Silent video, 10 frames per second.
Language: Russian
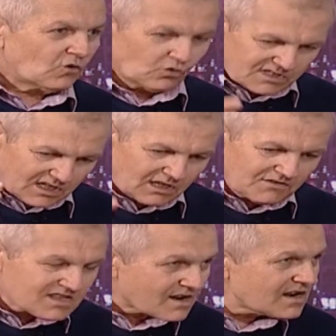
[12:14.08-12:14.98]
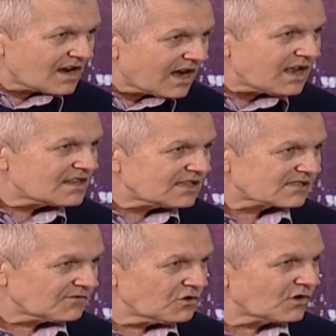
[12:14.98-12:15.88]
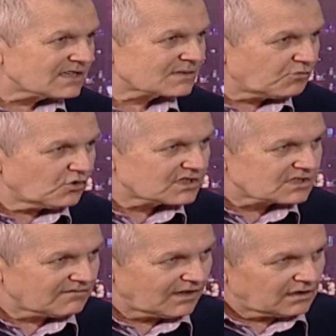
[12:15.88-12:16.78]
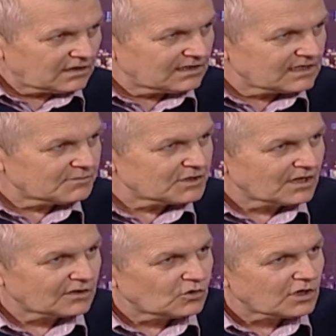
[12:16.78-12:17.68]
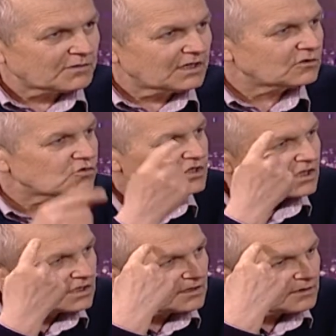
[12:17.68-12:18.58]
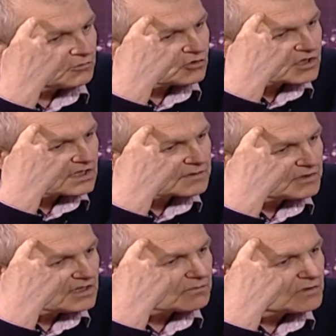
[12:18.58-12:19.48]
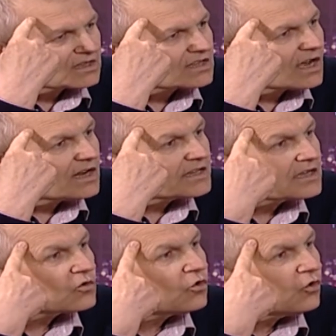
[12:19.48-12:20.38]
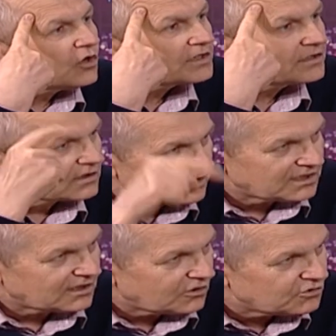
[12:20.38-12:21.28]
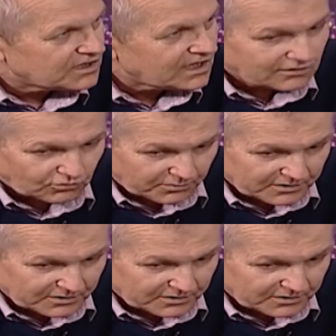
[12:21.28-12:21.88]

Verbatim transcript: установить реально свое господство над этими территориями, им нужно, им нужно изменить ментальный код этих людей, которые